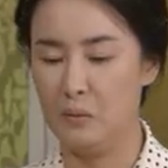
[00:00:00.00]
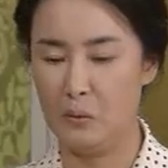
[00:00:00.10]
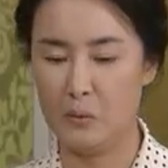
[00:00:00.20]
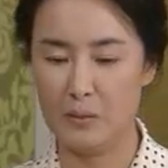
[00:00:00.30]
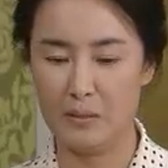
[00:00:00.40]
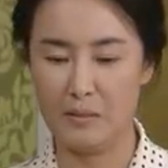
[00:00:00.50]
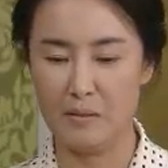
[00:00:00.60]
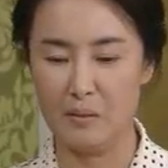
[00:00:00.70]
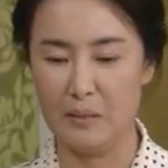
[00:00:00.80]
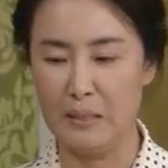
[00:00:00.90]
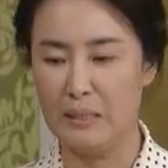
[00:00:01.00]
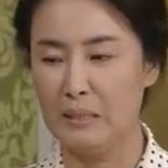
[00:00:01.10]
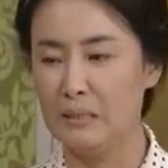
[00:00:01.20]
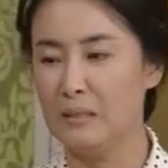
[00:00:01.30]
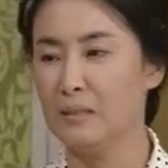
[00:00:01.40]
솔직히 전
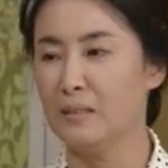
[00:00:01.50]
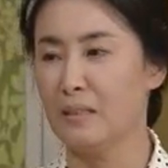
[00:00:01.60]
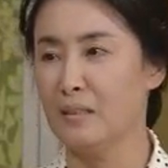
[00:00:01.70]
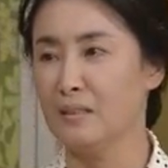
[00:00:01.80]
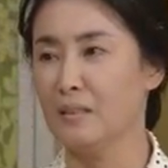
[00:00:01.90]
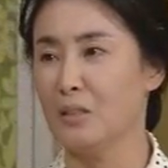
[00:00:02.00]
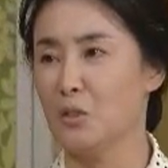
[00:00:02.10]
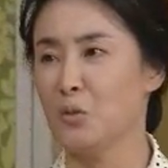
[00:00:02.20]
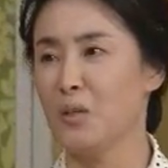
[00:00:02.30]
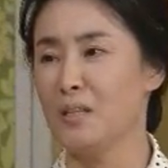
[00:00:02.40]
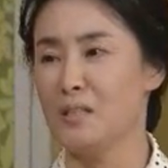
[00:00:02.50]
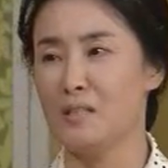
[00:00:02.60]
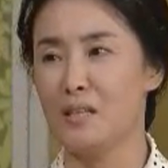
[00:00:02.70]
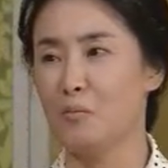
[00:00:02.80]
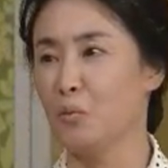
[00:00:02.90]
그런 게 그렇게 중요한지
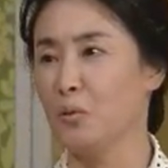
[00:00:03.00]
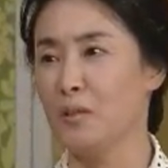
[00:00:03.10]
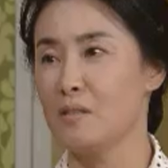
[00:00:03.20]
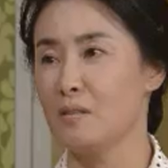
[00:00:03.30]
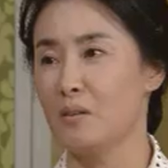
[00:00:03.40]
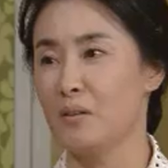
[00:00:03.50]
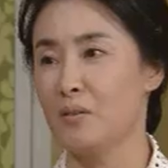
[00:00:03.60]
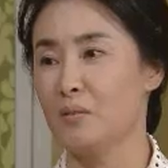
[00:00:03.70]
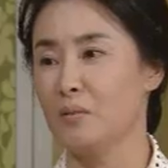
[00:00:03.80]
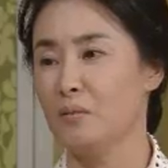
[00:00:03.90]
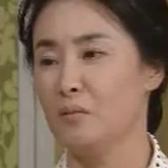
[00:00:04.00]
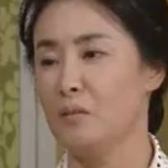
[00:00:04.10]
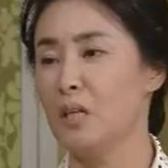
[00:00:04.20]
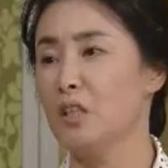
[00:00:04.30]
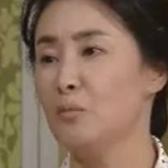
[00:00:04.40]
잘 모르겠어요.
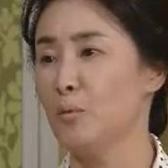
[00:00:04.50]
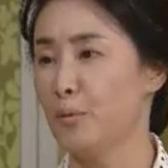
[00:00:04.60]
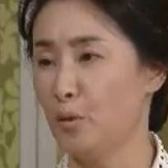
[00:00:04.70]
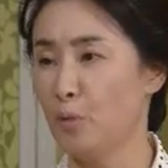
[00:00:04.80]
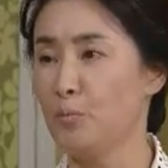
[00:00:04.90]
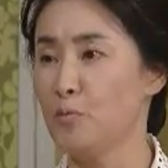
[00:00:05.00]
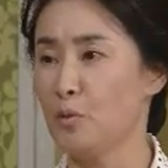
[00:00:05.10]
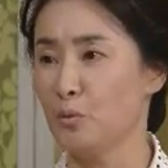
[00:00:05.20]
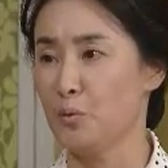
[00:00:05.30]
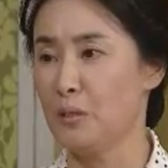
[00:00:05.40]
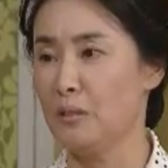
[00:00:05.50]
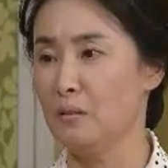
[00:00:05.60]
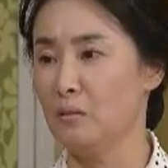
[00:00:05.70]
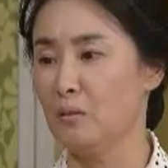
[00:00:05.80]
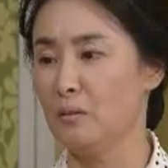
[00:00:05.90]
살다 보면 어떤 정도
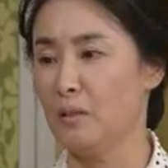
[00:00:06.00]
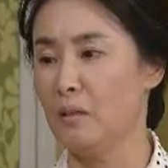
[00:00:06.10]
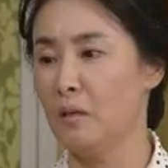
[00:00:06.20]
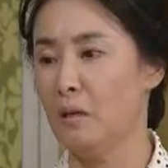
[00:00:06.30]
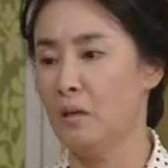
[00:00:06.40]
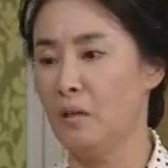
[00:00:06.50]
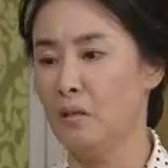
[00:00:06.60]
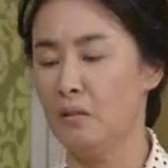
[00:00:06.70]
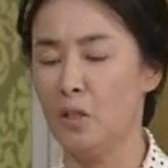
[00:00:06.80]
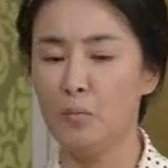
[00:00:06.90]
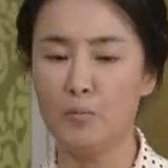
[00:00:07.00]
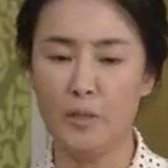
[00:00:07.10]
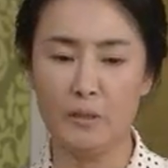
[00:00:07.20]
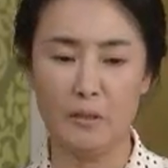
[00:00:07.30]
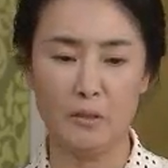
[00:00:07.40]
생기는 건데
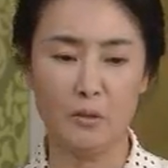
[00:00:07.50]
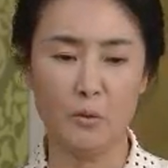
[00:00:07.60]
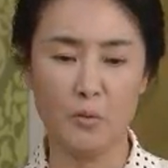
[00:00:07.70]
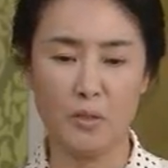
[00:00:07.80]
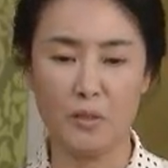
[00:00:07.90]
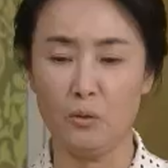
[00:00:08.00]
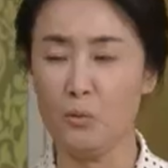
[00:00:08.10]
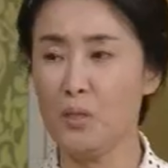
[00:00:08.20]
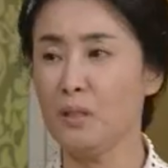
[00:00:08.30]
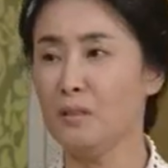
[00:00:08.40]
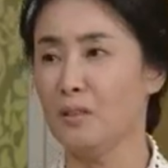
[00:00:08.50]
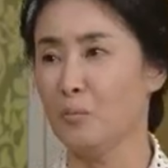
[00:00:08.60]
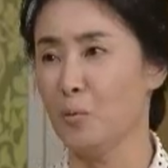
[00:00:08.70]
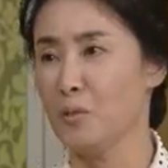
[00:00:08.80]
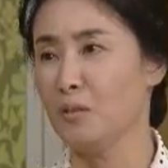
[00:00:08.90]
태범이한테 그런 혼처가 또
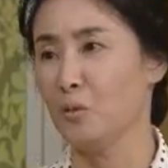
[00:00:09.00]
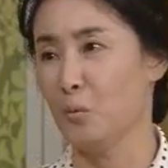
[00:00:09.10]
생긴다는 보장도